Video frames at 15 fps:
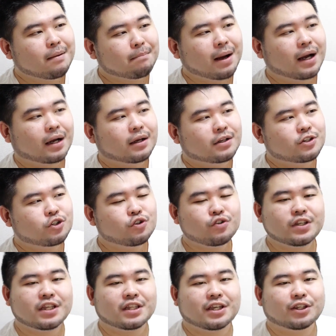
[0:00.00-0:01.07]
まあ、
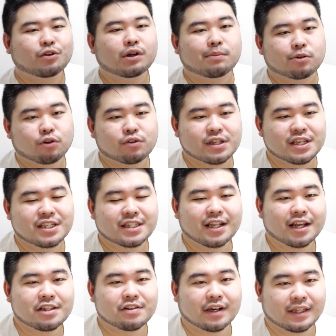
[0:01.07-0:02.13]
10人に1人も当然知って
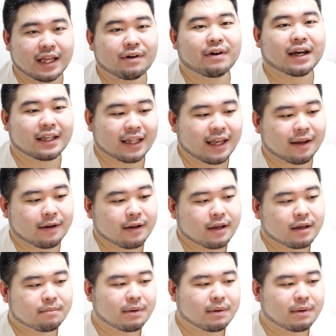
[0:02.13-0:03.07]
る奴はいないわけで、